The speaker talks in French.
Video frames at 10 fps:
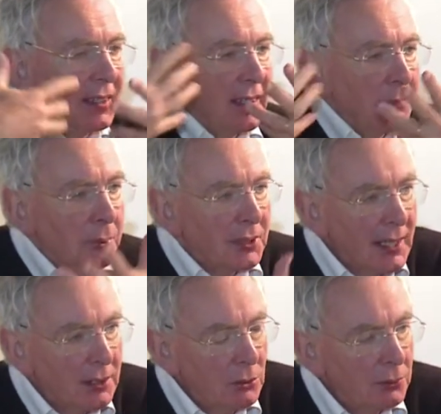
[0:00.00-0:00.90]
qui
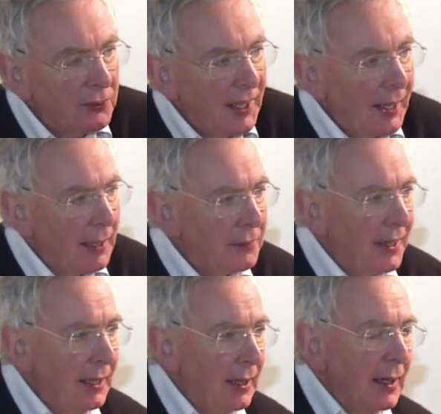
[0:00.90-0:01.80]
peut-être nous fait
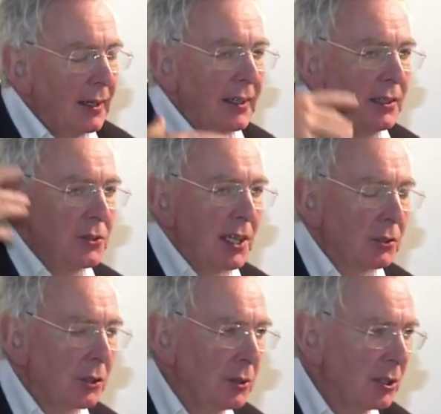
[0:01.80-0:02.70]
rêver, qui nous
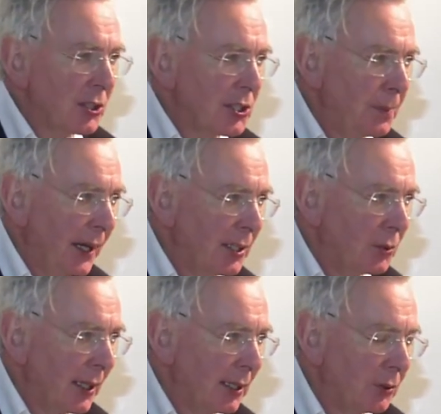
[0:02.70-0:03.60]
introduit dans le
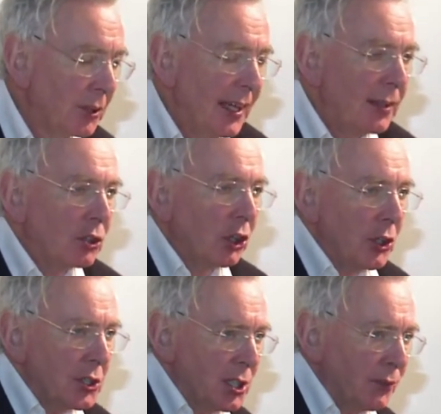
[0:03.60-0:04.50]
spirituel. Donc il y a une
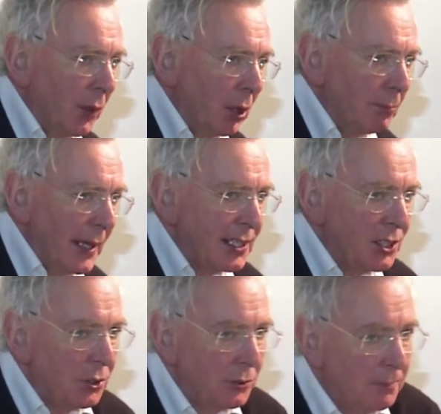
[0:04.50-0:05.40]

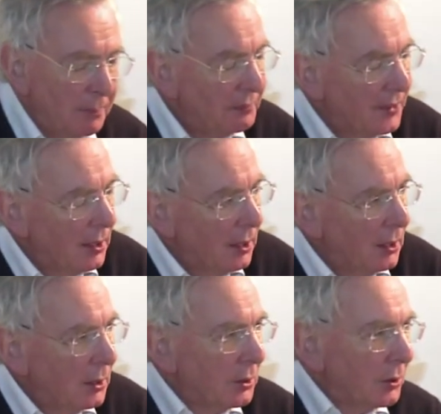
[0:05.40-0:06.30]
transformation
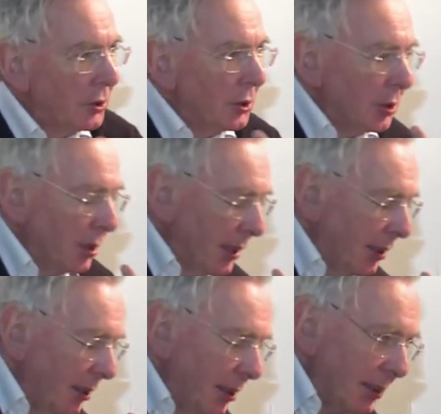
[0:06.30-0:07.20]

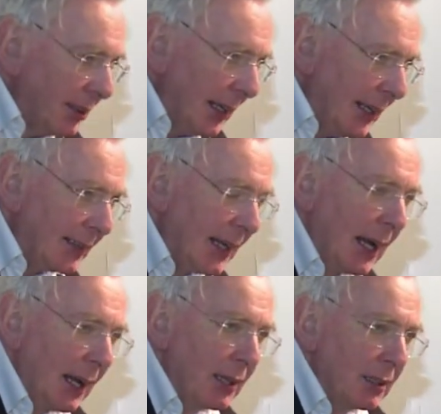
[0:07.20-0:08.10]
d'un
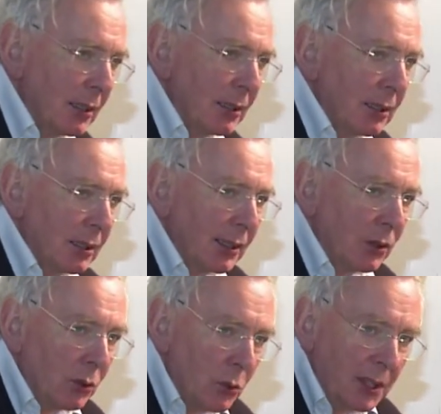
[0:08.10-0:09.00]
état euh,
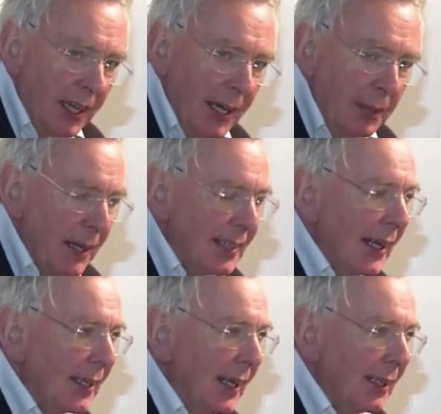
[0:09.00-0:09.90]
concret,
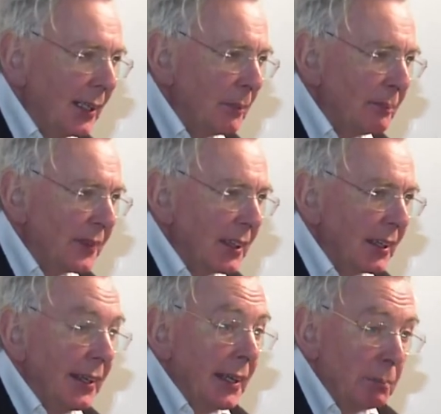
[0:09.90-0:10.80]
matériel,
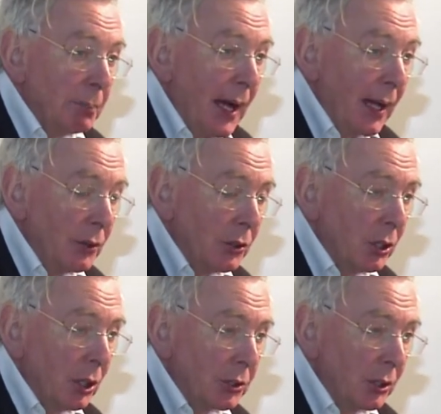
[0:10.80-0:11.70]
qui n'est pas de
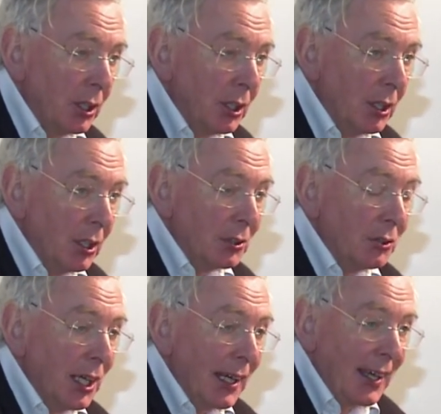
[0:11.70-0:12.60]
l'ordre
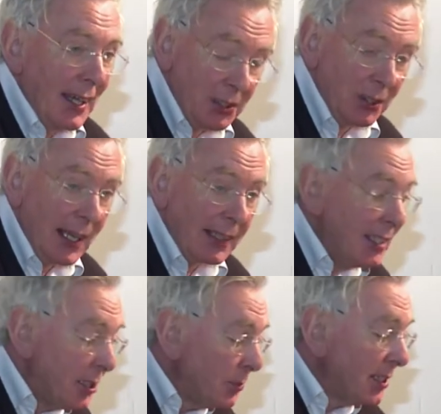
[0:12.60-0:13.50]
de la création de
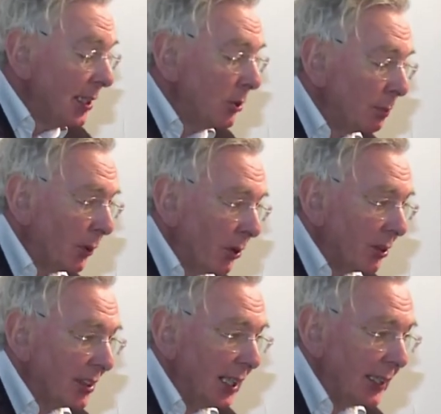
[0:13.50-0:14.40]
l'artiste, puisqu'il le
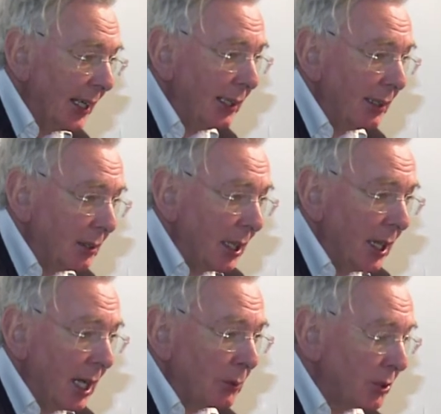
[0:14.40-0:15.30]
prend tel quel,
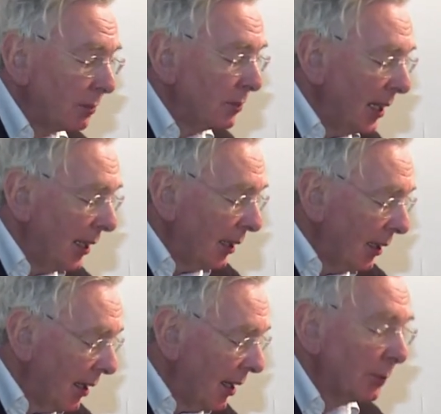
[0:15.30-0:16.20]
un morceau de pierre,
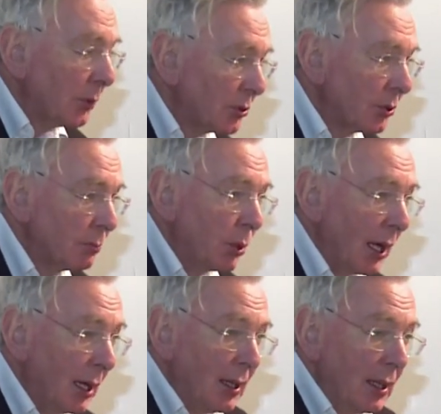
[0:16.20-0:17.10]
un morceau de
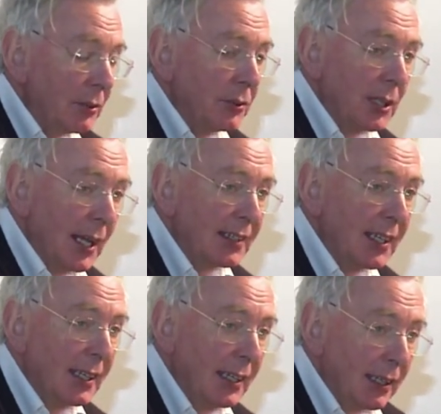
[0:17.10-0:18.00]
bois, de la
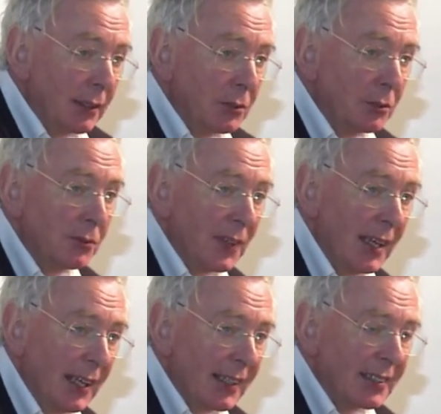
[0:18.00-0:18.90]
terre, du
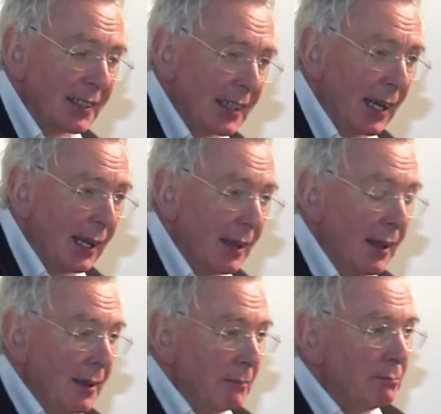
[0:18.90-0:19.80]
verre, etc.
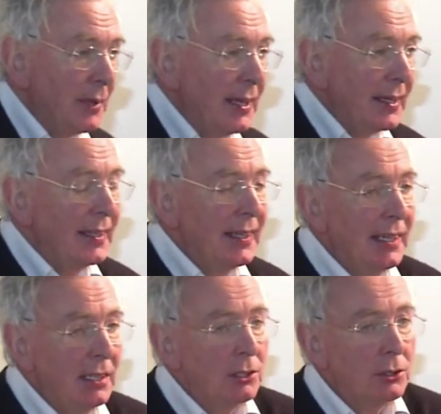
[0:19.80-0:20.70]
Mais
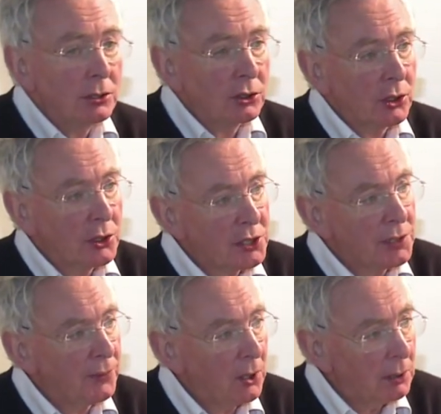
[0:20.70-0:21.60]
il le
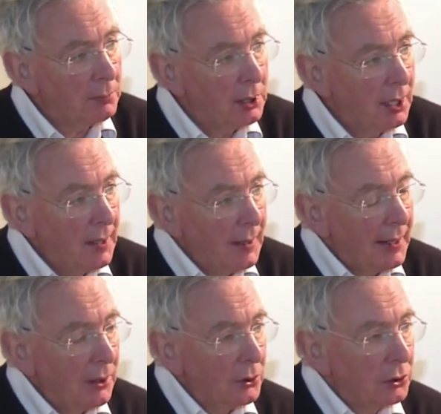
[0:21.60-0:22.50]
transforme
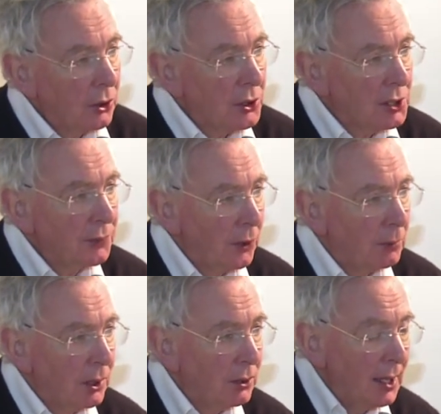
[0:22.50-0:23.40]
et en le
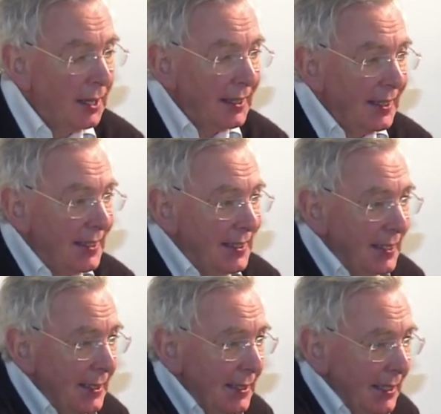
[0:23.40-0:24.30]
transformant, il
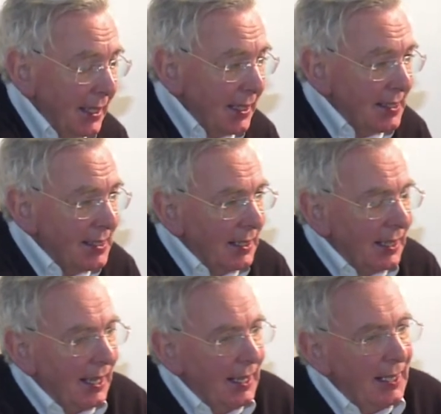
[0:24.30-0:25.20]
tire cette
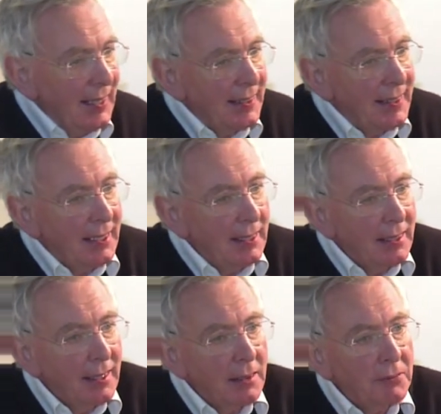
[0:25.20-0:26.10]

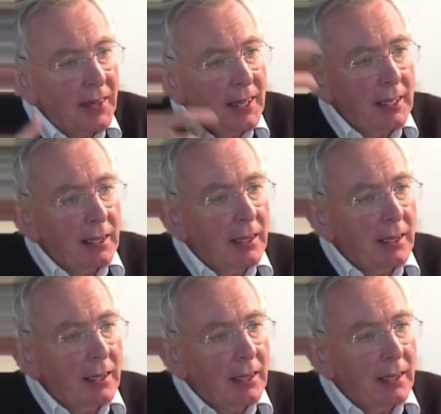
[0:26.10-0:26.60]
réalité vers